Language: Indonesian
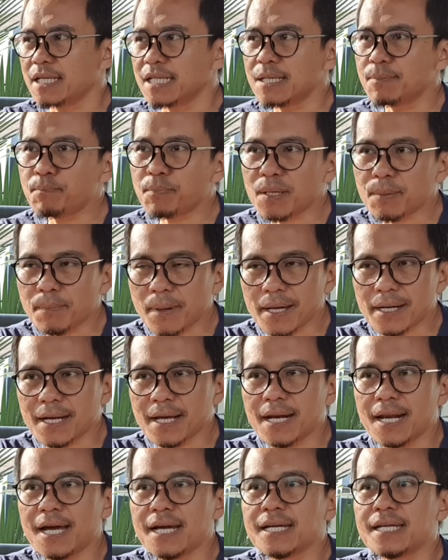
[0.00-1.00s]

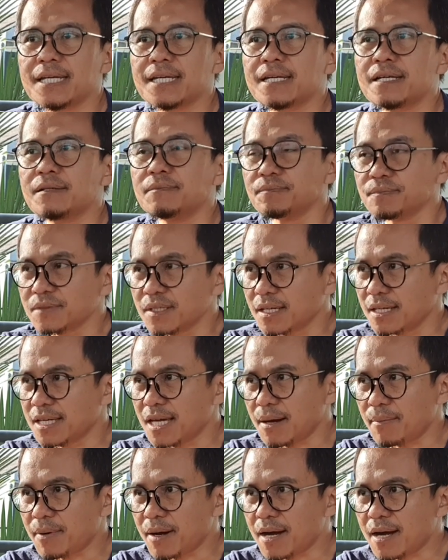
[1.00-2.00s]
Diperparah lagi,
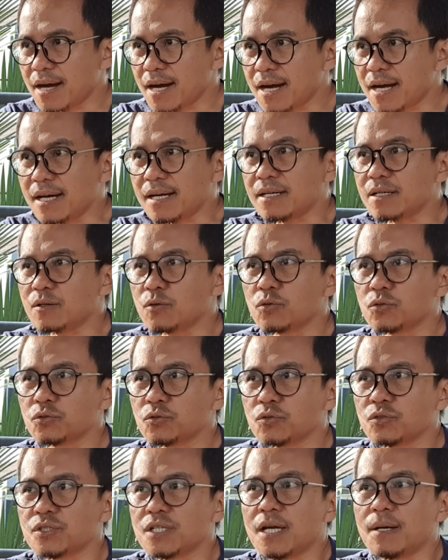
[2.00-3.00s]
Yamaha
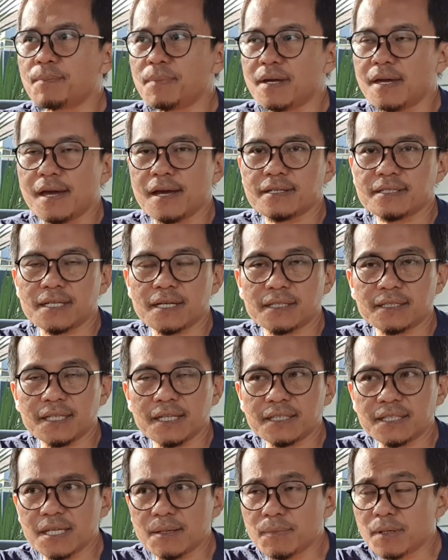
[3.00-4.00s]
khususnya
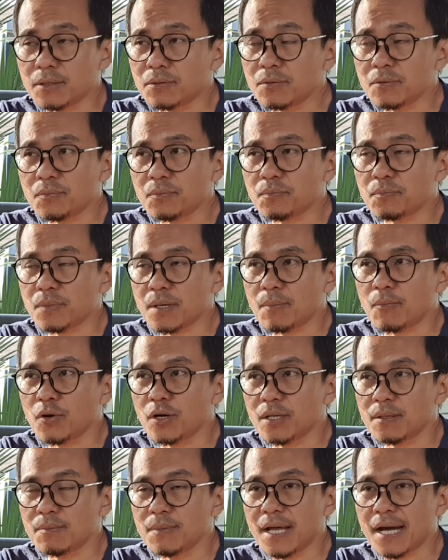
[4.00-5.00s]
PSRT tim itu
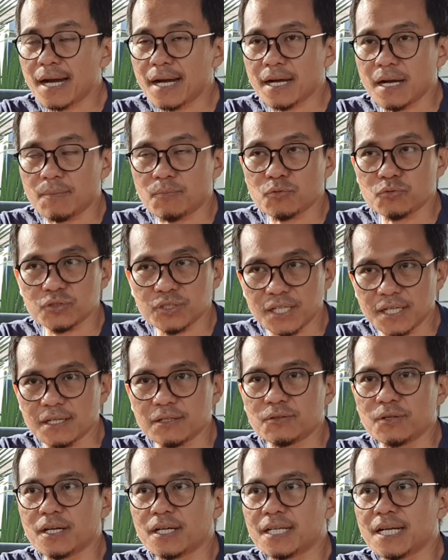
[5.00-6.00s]
boleh dibilang agak pusing
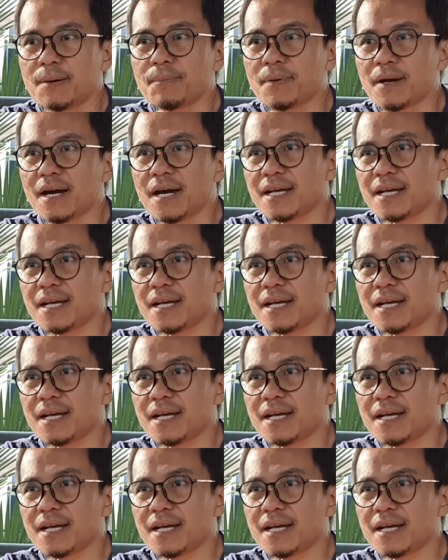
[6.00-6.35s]
gitu ya. Kenapa?